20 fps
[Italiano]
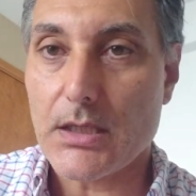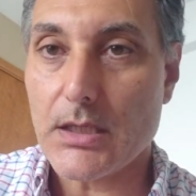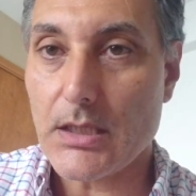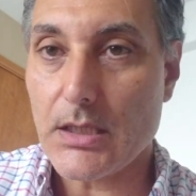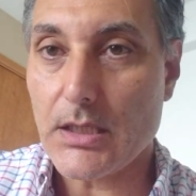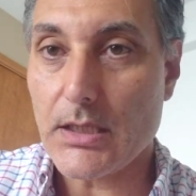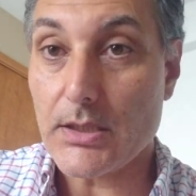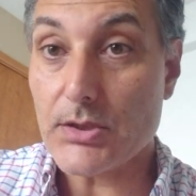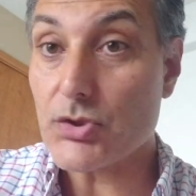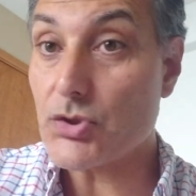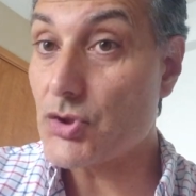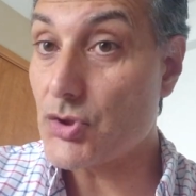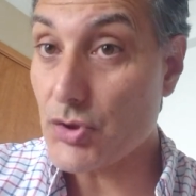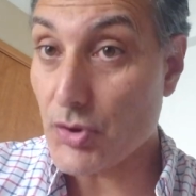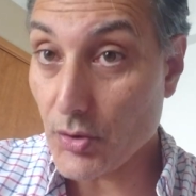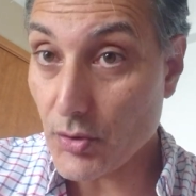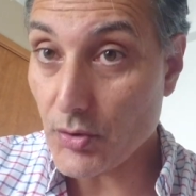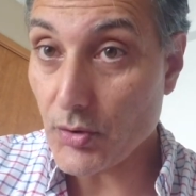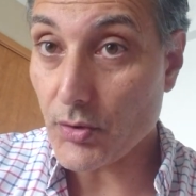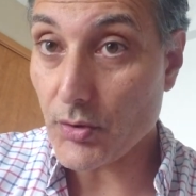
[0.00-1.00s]
Eh,
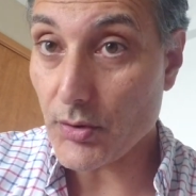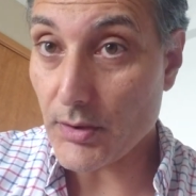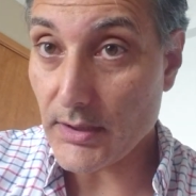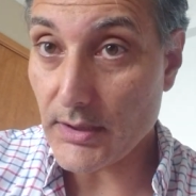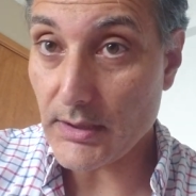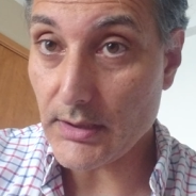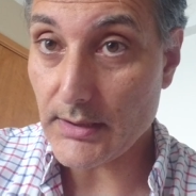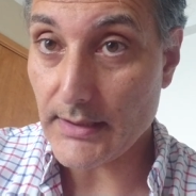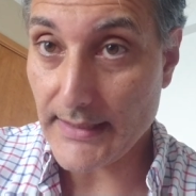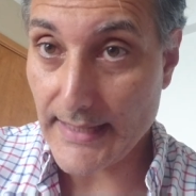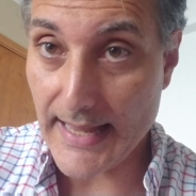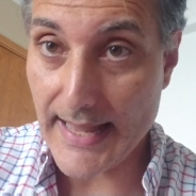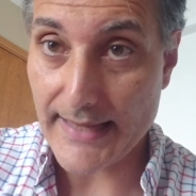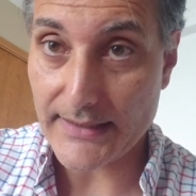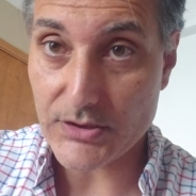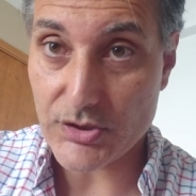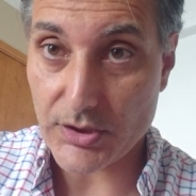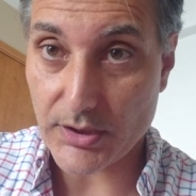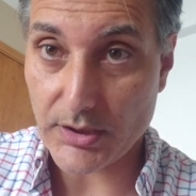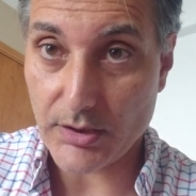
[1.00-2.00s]
sono in
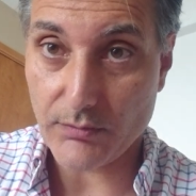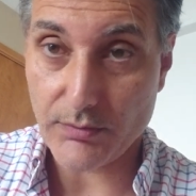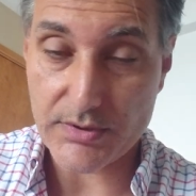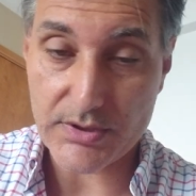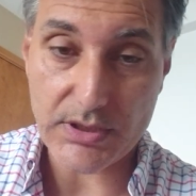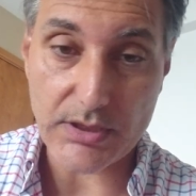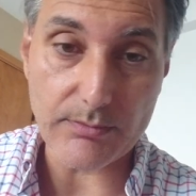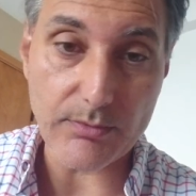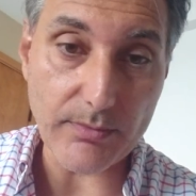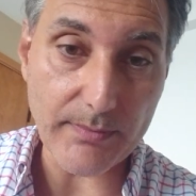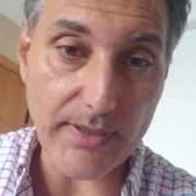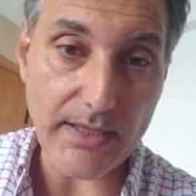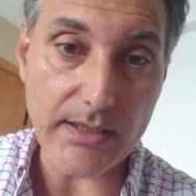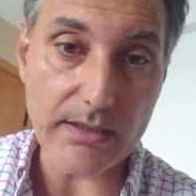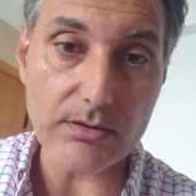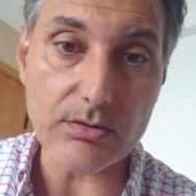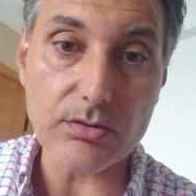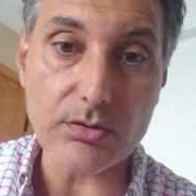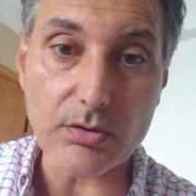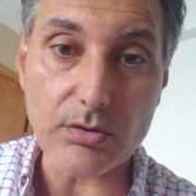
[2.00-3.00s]
carcere in questo
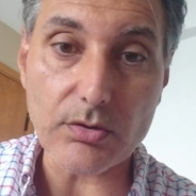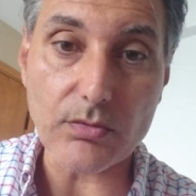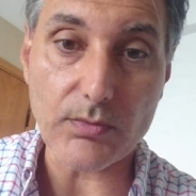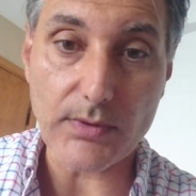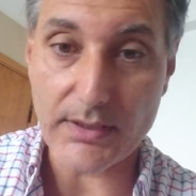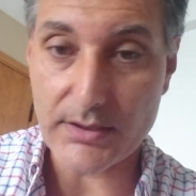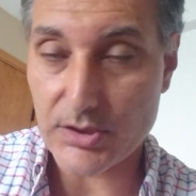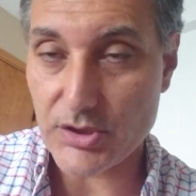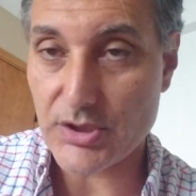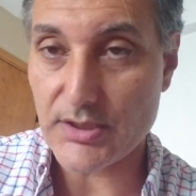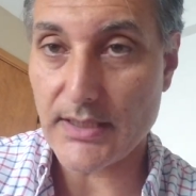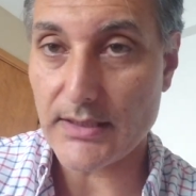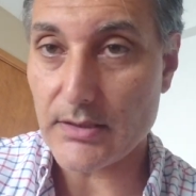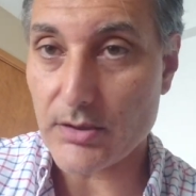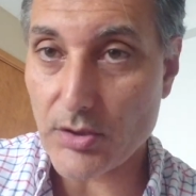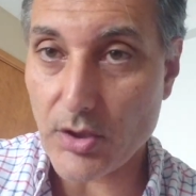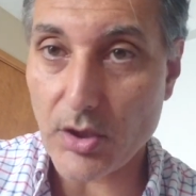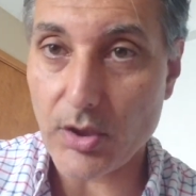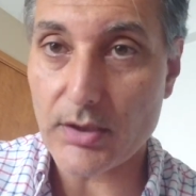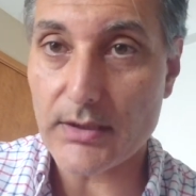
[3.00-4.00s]
momento una decina
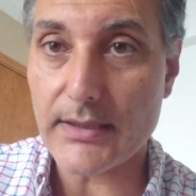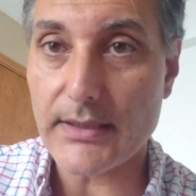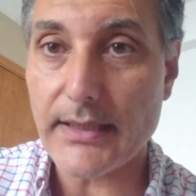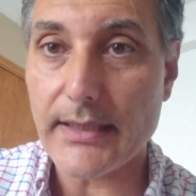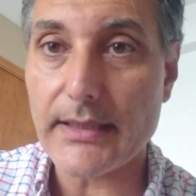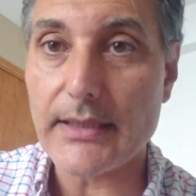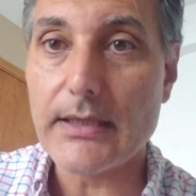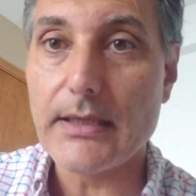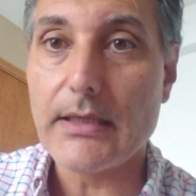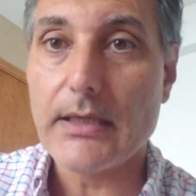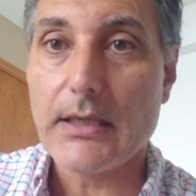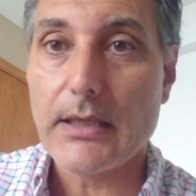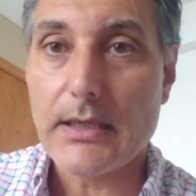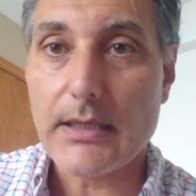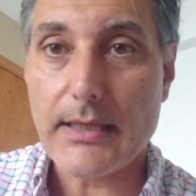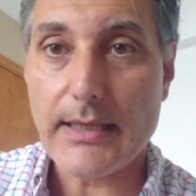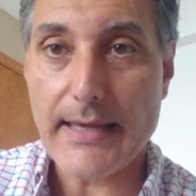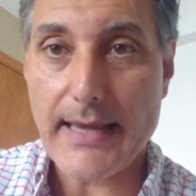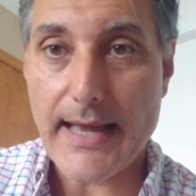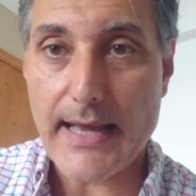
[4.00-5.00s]
di donne
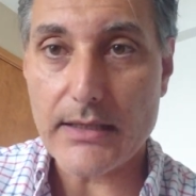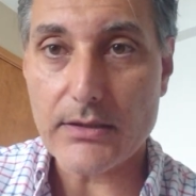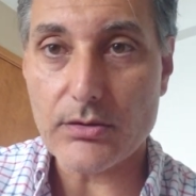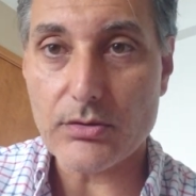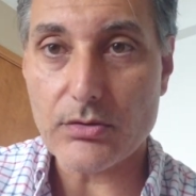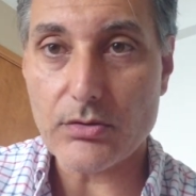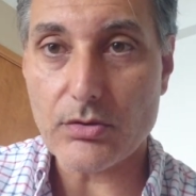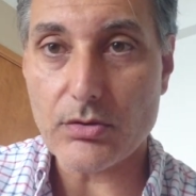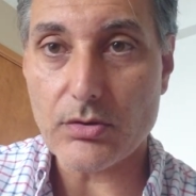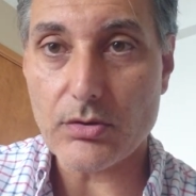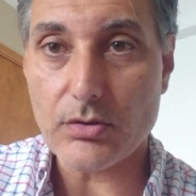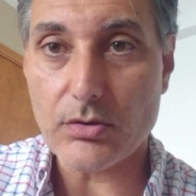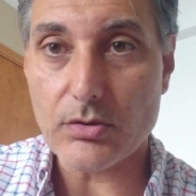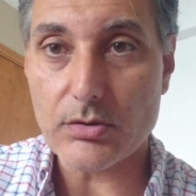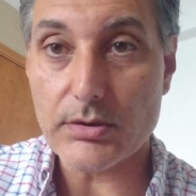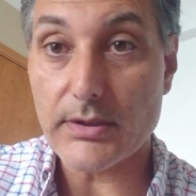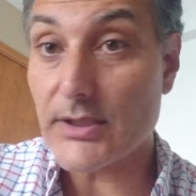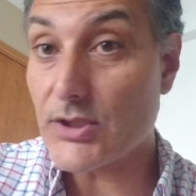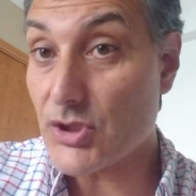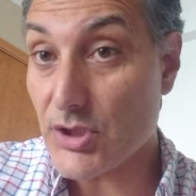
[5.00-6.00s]
che
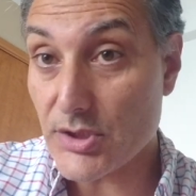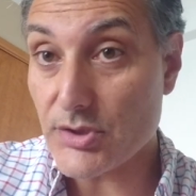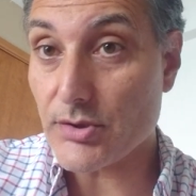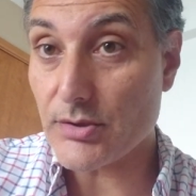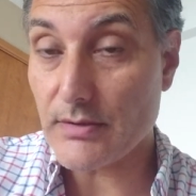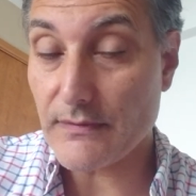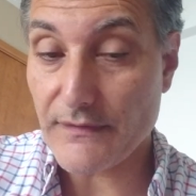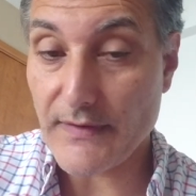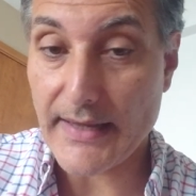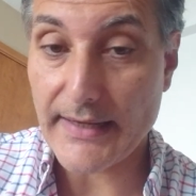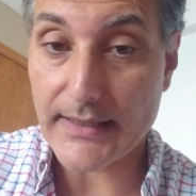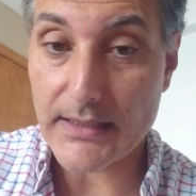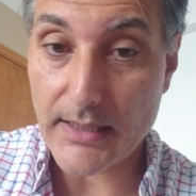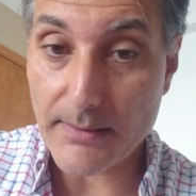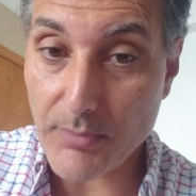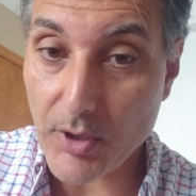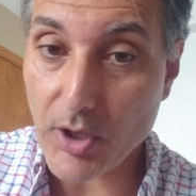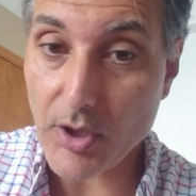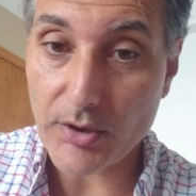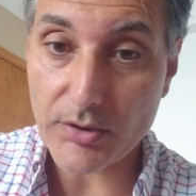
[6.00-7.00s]
hanno deciso di fare
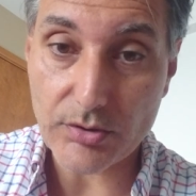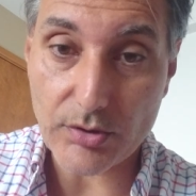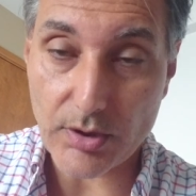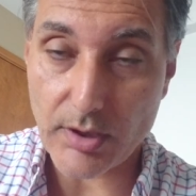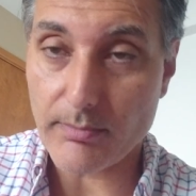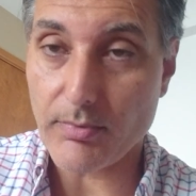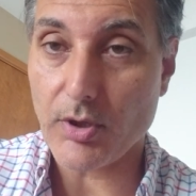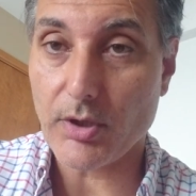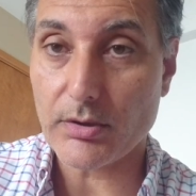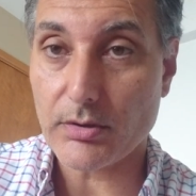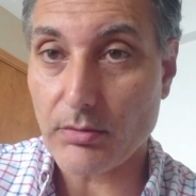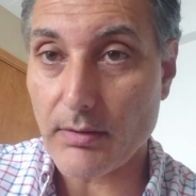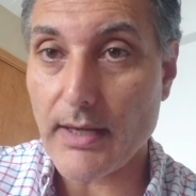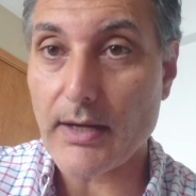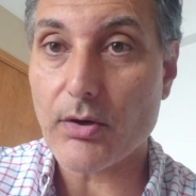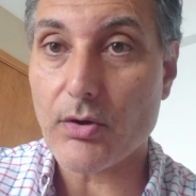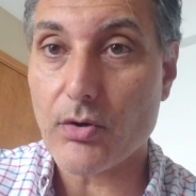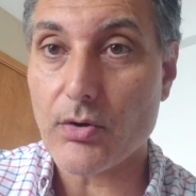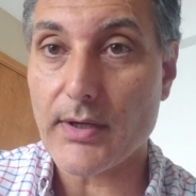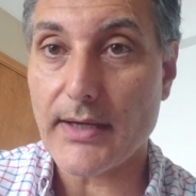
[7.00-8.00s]
l'aborto, l'aborto è
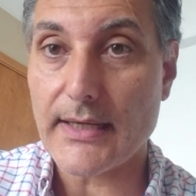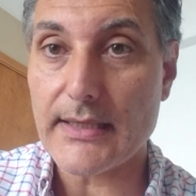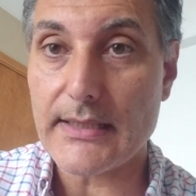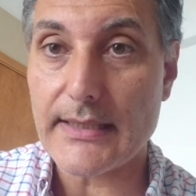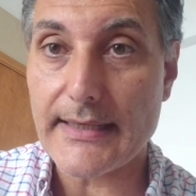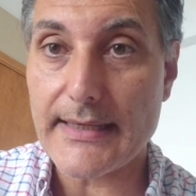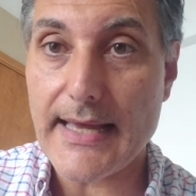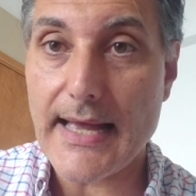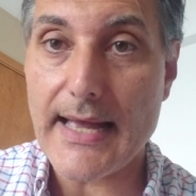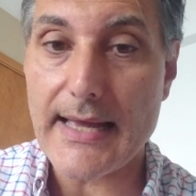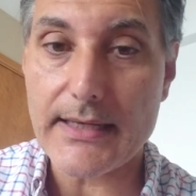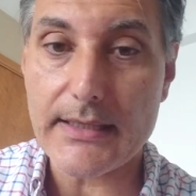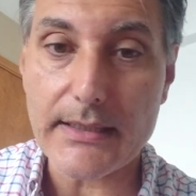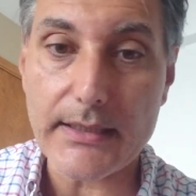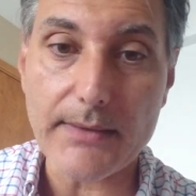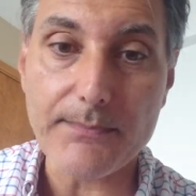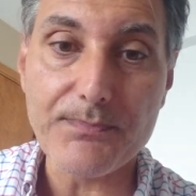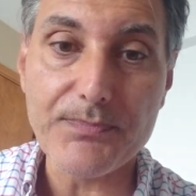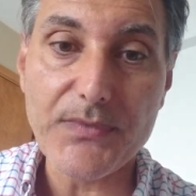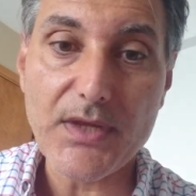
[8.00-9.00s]
ancora
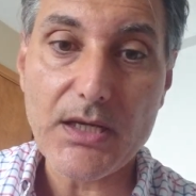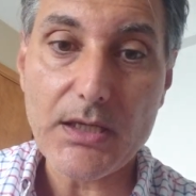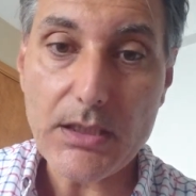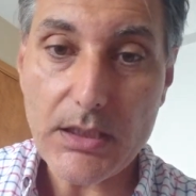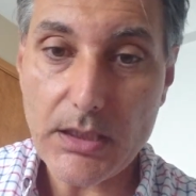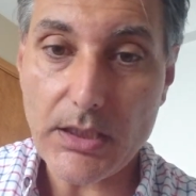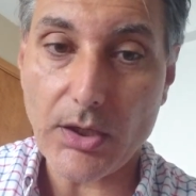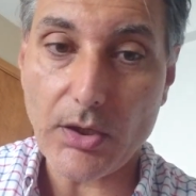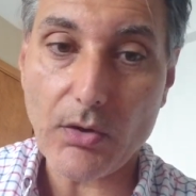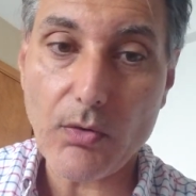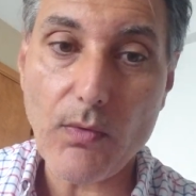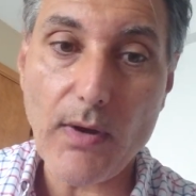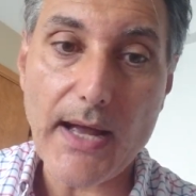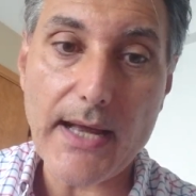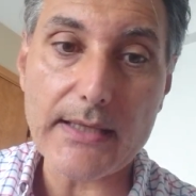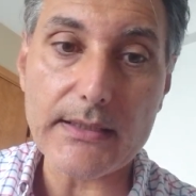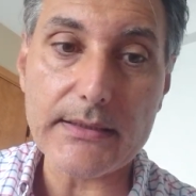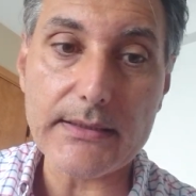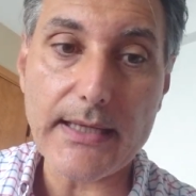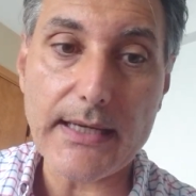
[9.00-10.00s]
illegale in
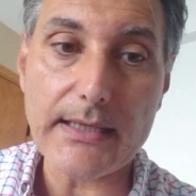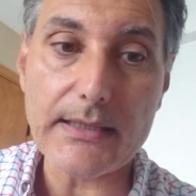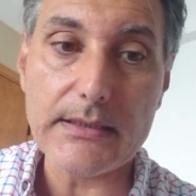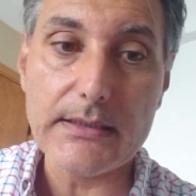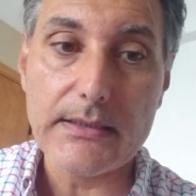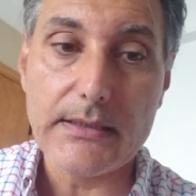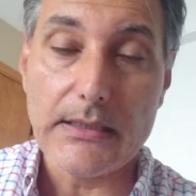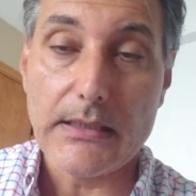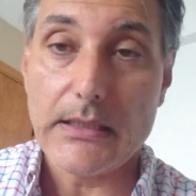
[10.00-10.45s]
Ruanda